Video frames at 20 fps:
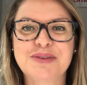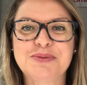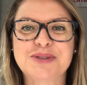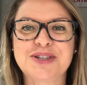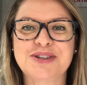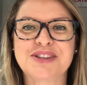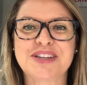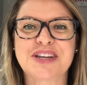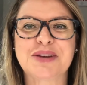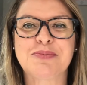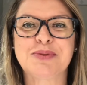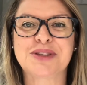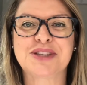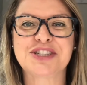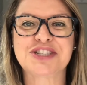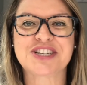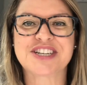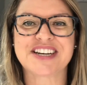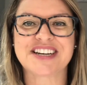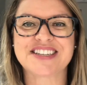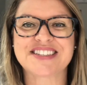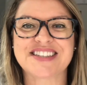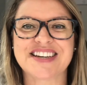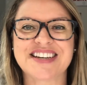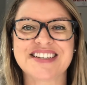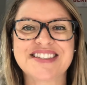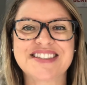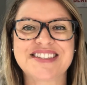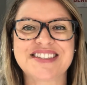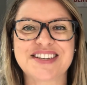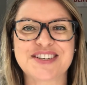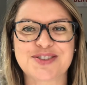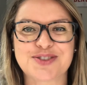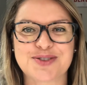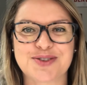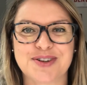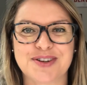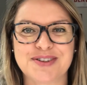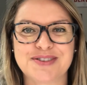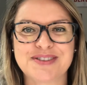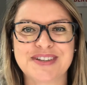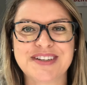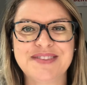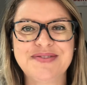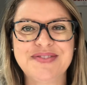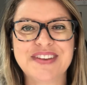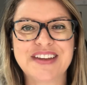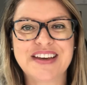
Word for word: psicoterapeuta de casais e sexóloga.